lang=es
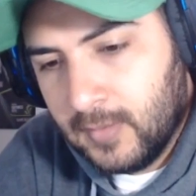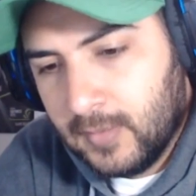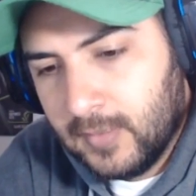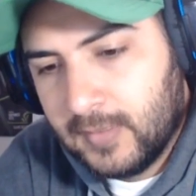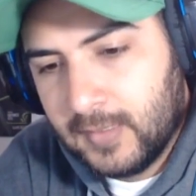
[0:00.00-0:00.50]

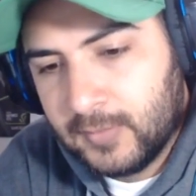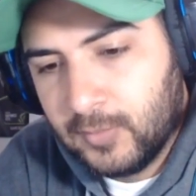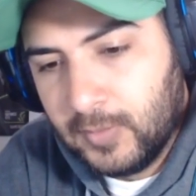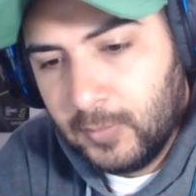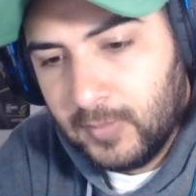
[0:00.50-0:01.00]
en este
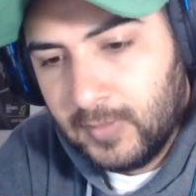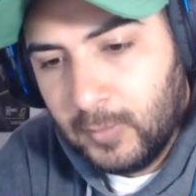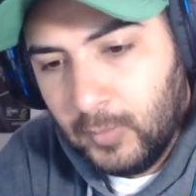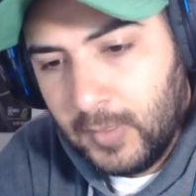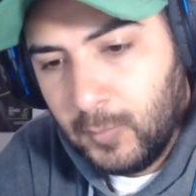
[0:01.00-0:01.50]
caso debo,
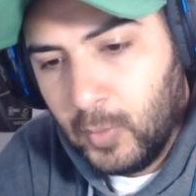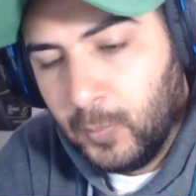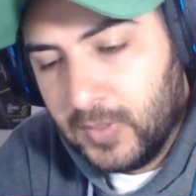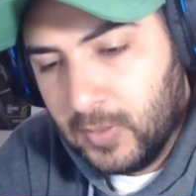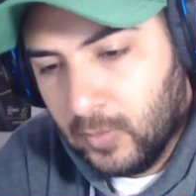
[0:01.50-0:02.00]
debo dar mi
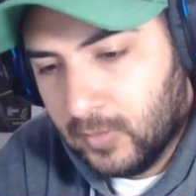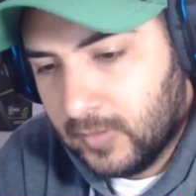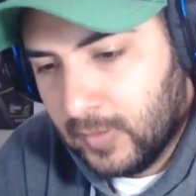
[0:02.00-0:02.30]
opinión y